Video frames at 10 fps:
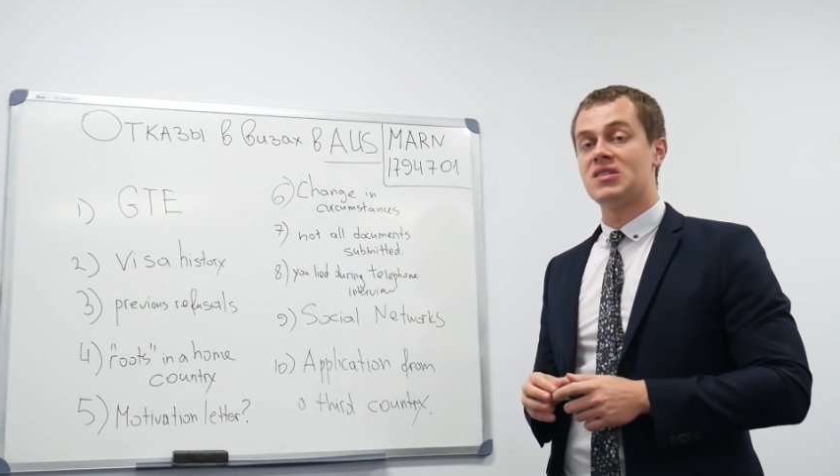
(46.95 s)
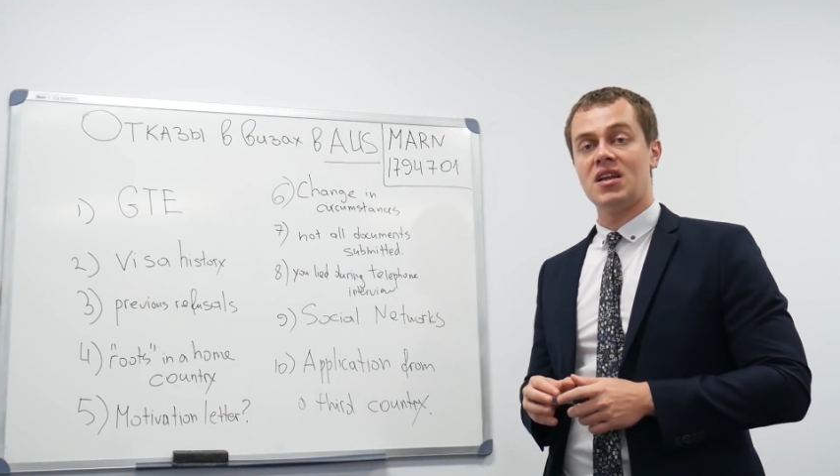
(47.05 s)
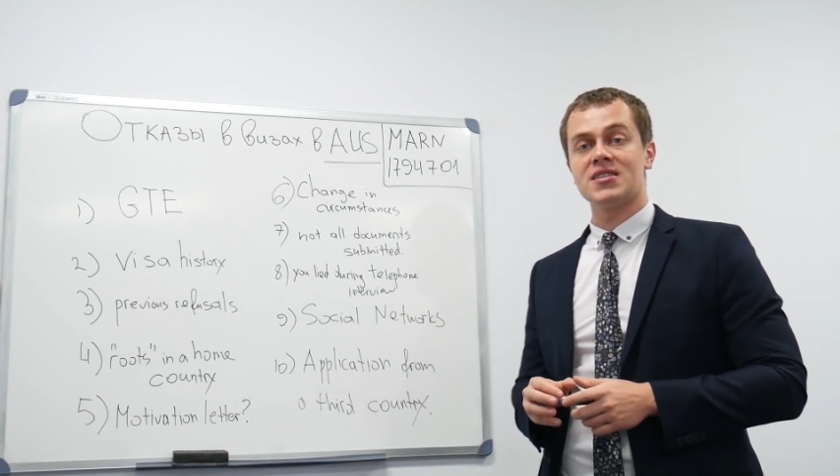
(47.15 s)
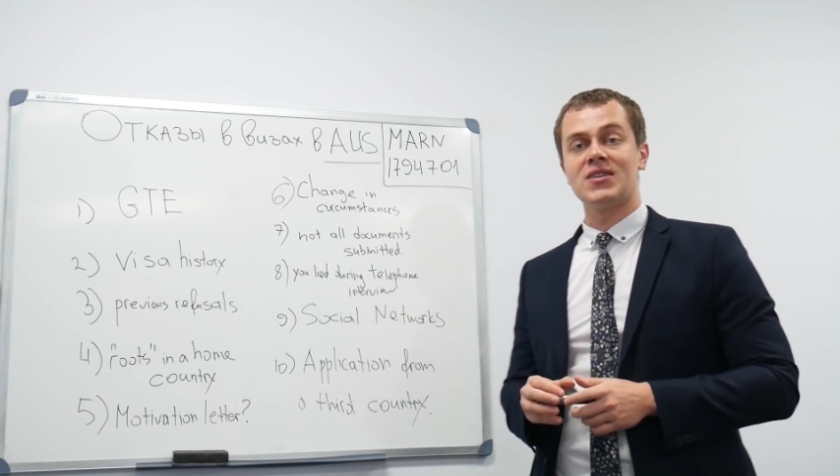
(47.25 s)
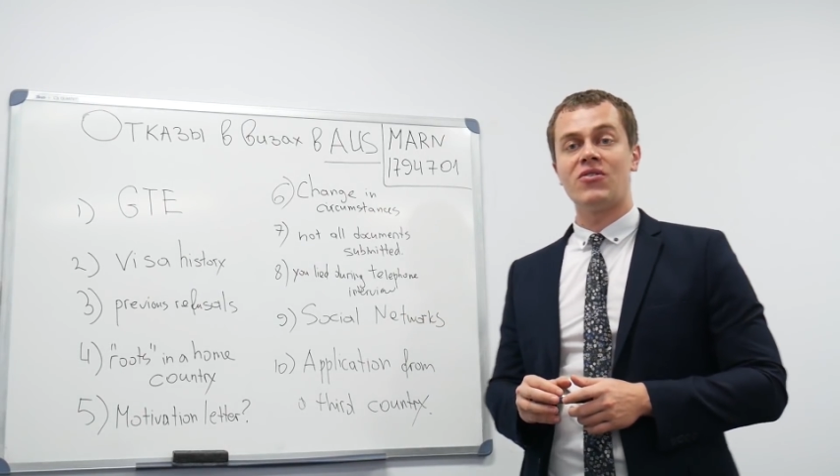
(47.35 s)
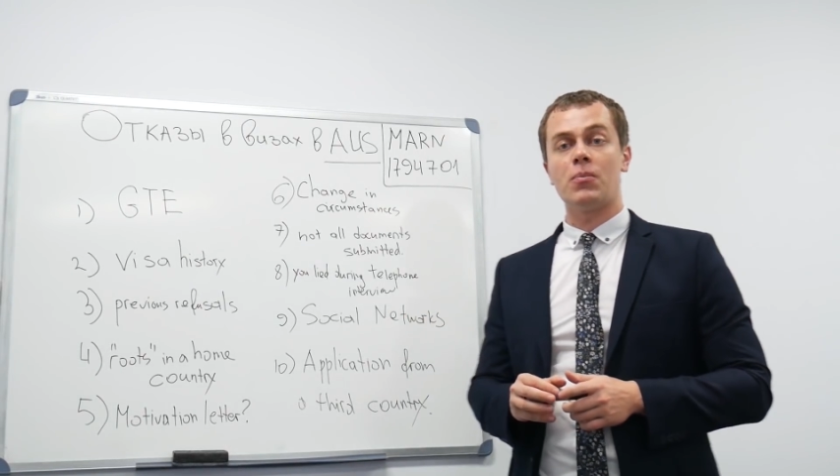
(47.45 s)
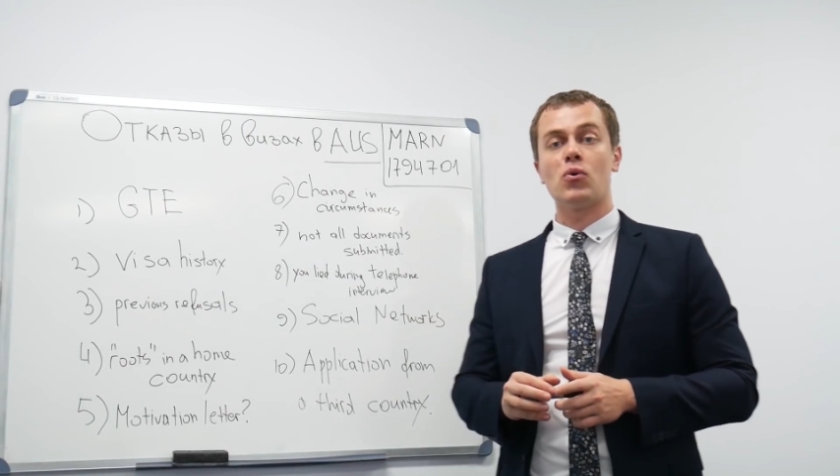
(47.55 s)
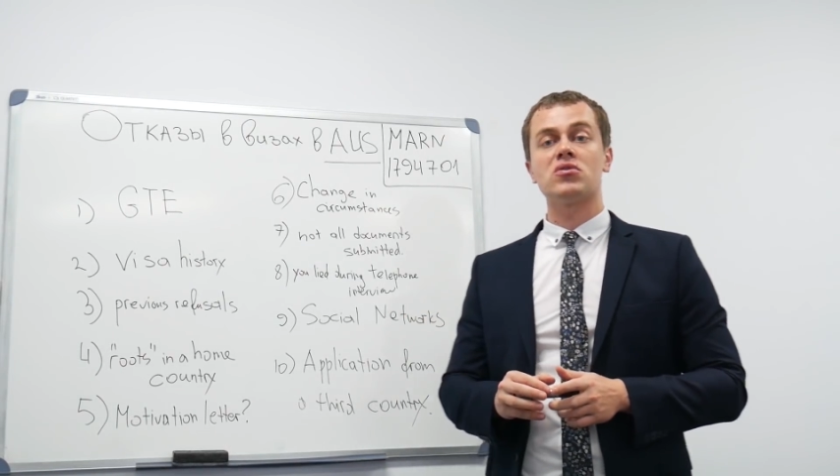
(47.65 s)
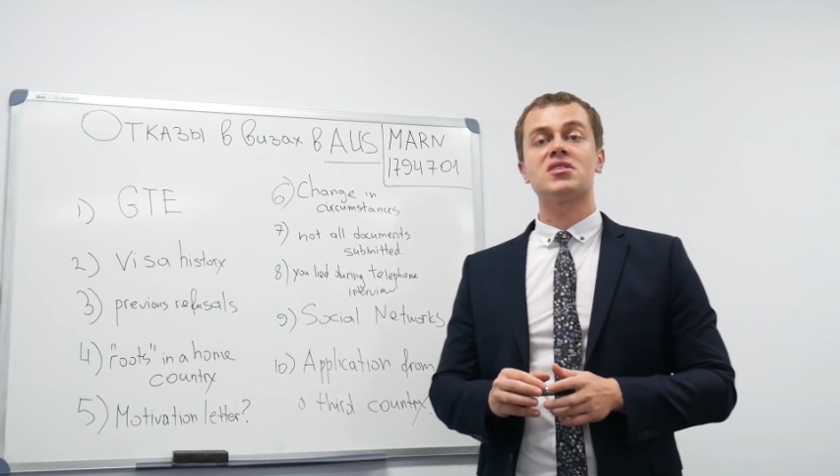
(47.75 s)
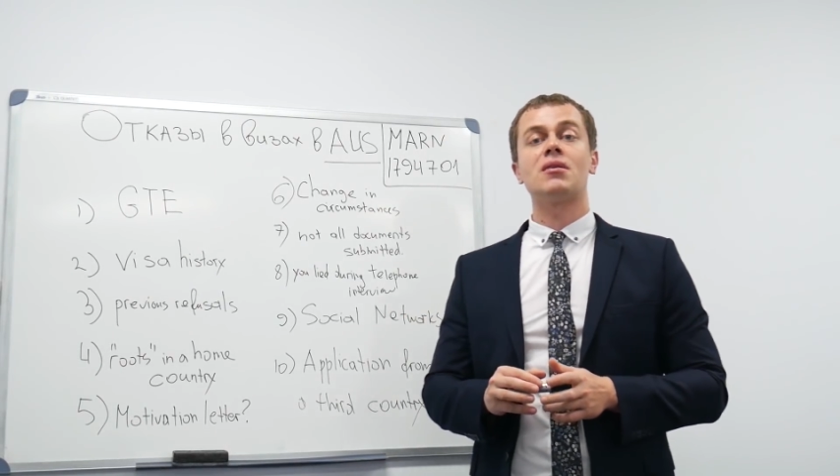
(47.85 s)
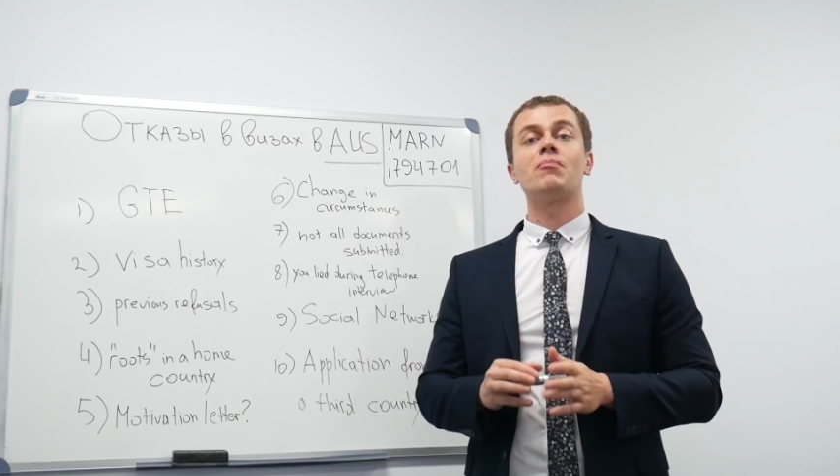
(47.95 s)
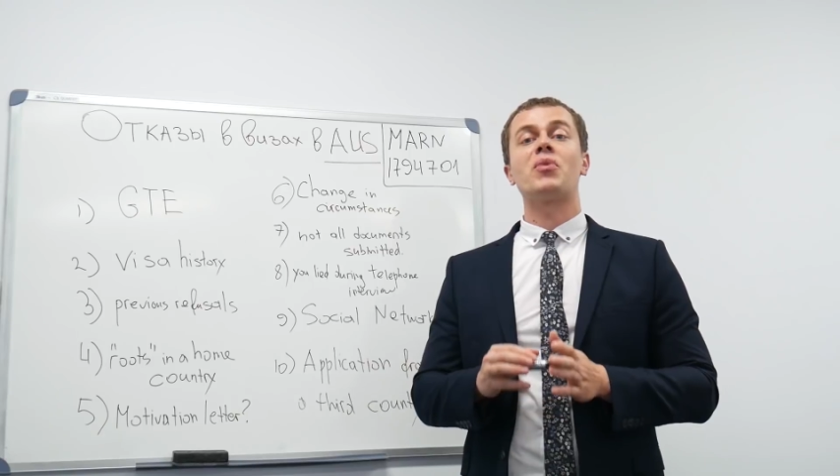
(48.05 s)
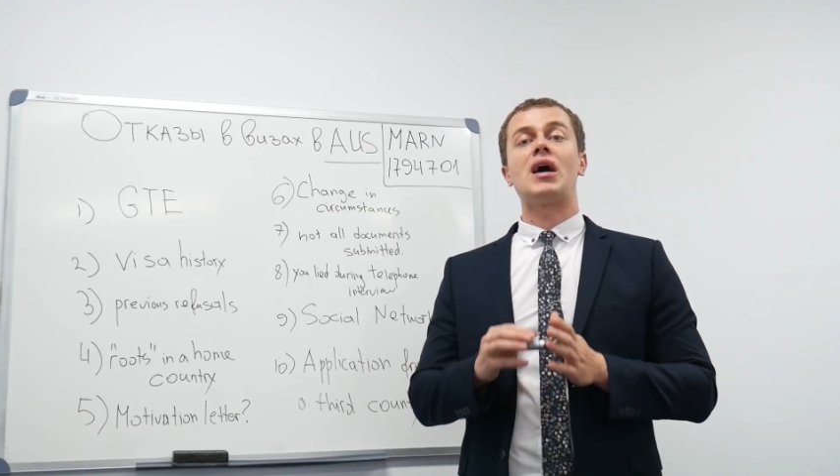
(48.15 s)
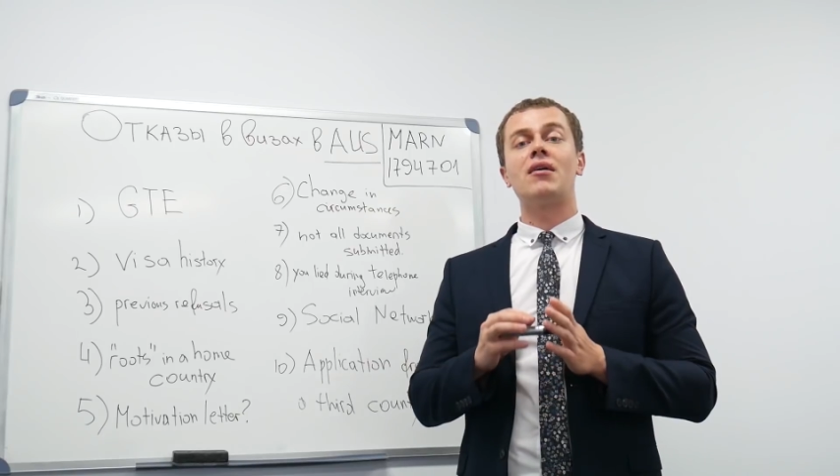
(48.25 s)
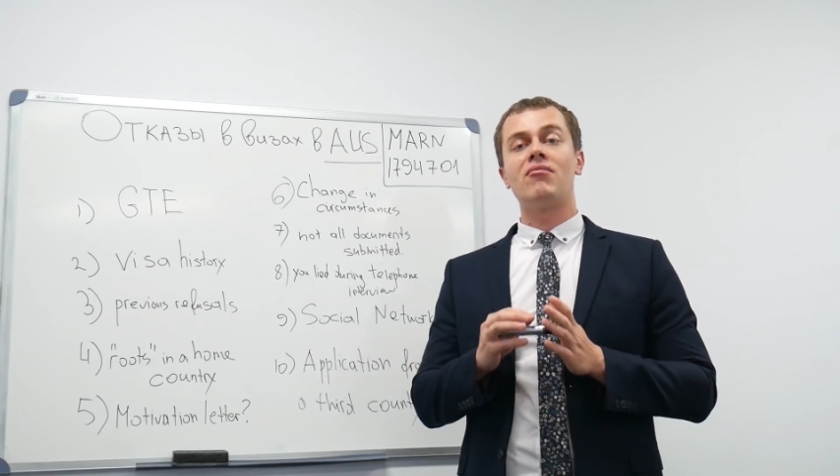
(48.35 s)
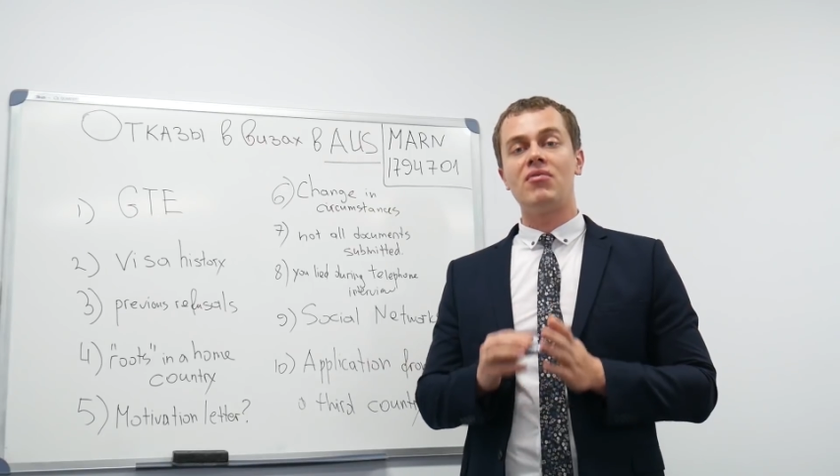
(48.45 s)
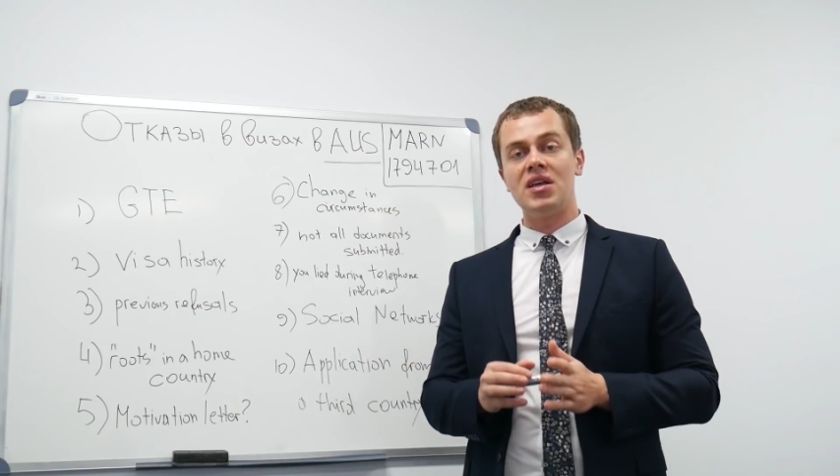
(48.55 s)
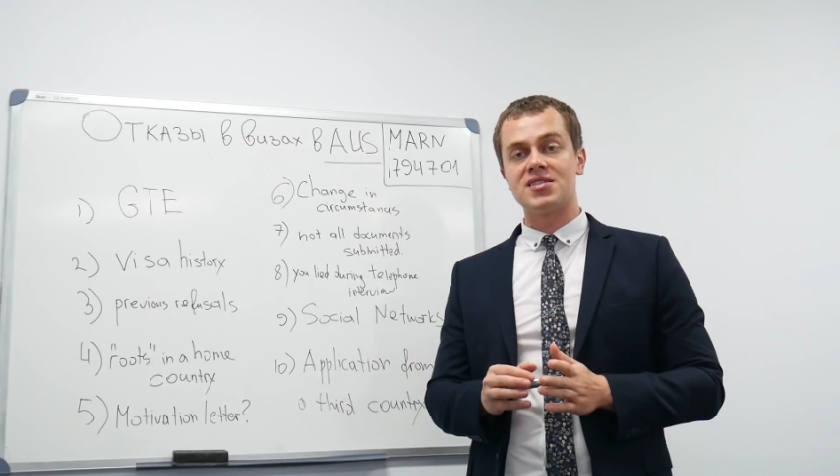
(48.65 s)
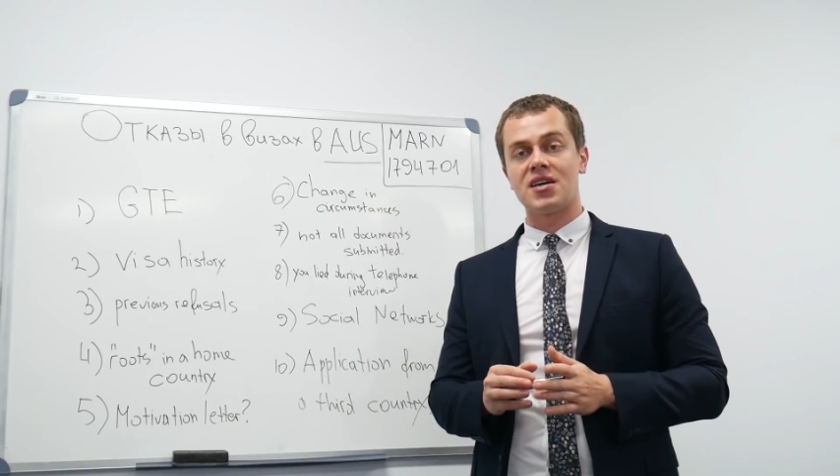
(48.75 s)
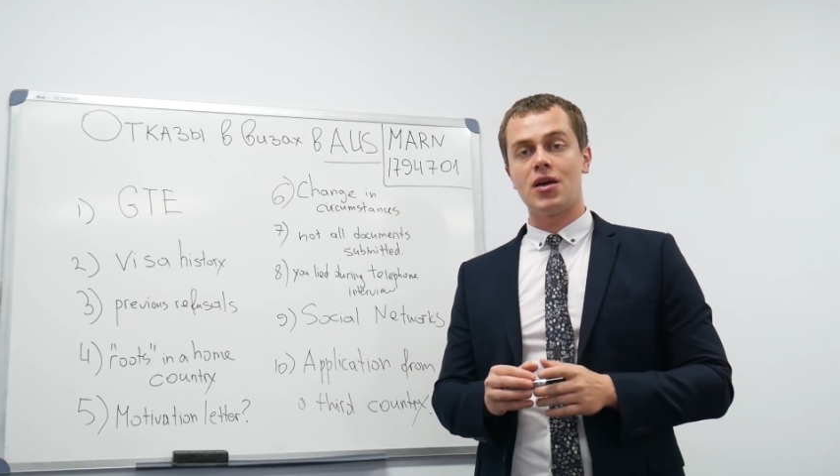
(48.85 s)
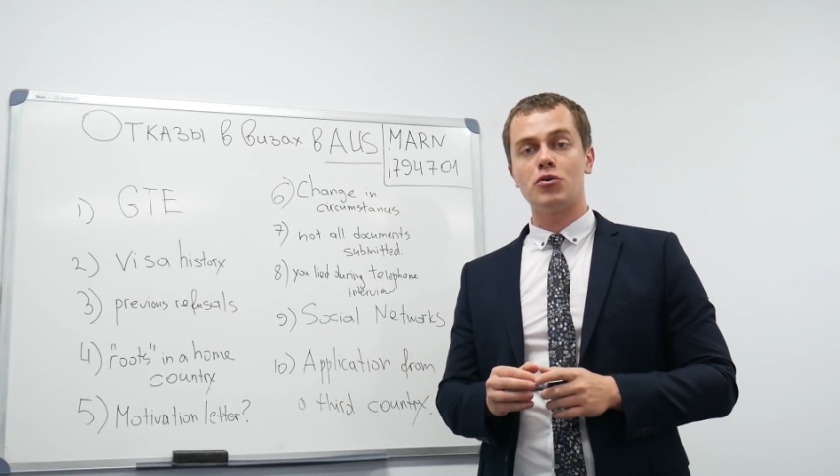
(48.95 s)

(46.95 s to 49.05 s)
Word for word: интересным вопросам о визах.